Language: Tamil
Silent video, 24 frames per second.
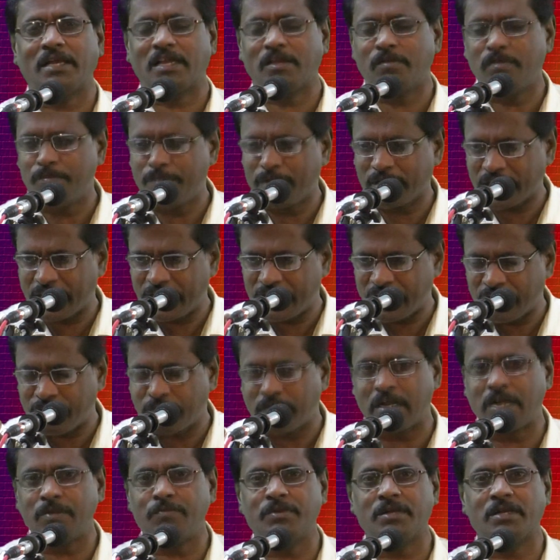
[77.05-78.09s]
கடவுள் நமக்கு என்ன
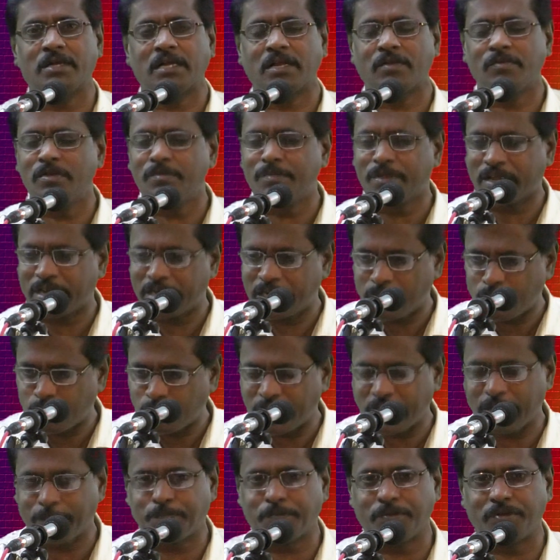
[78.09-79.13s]
வாழ்வு கடவுள் நமக்கு என்ன
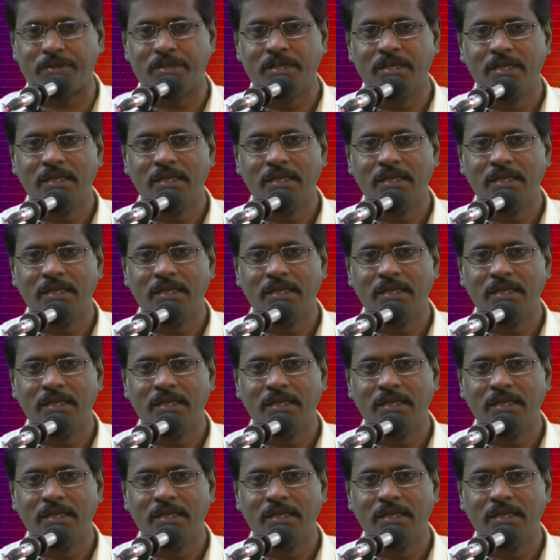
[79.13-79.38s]
உழைப்பு